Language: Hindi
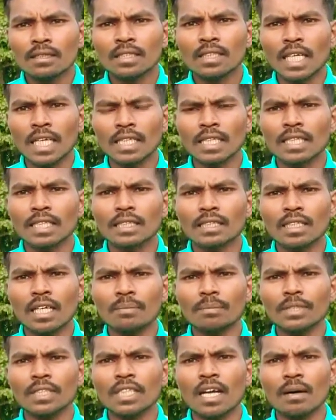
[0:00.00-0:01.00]
चली तार
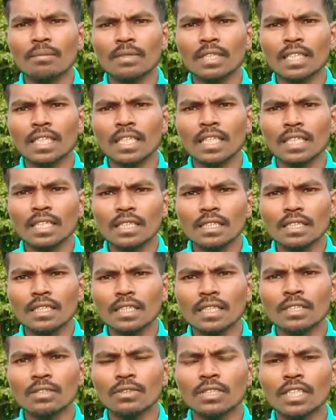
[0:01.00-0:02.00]
पीछे हमरे के
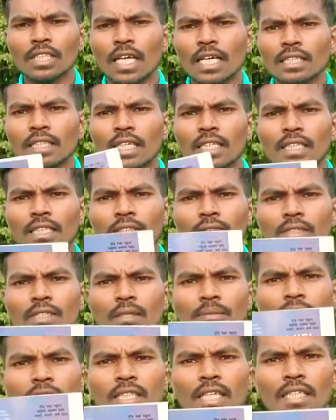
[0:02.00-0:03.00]
इठू सिराय जाए इठू
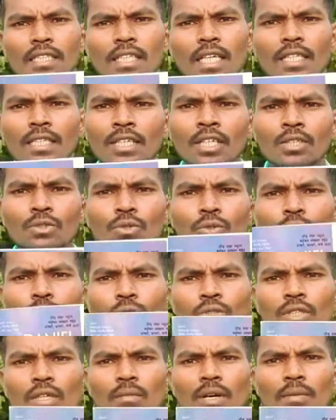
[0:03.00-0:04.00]
जब सिराय जाए तो
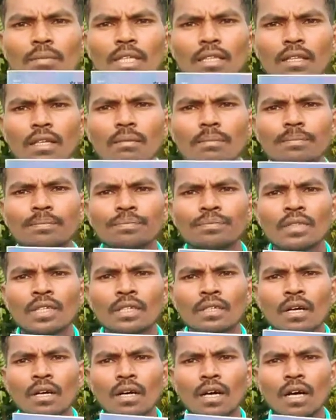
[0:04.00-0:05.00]
उस समय मतलब
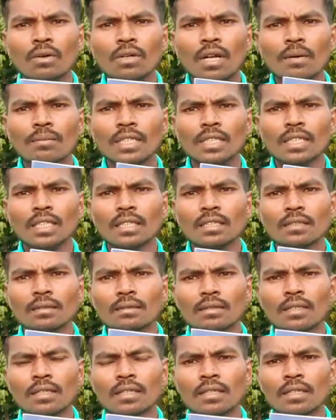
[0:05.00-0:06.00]
और हमरे के
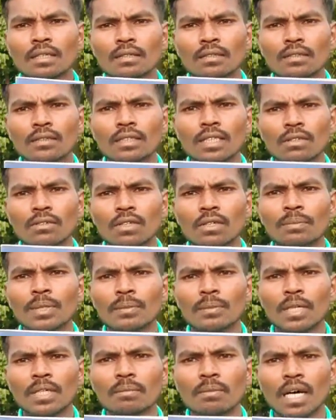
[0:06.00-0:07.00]
अं, जनवरी
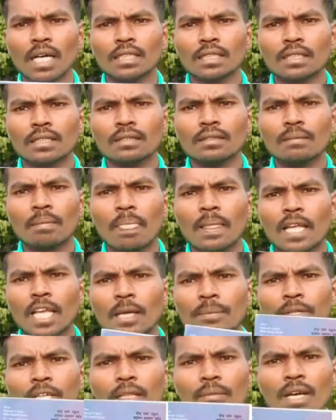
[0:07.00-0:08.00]
फरवरी मार्च
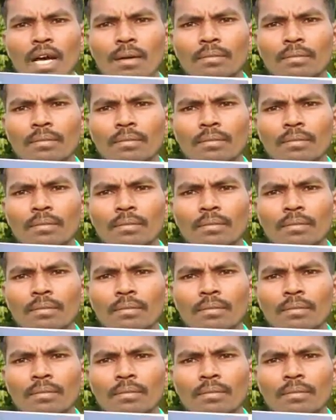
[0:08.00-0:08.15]
अप्रैल में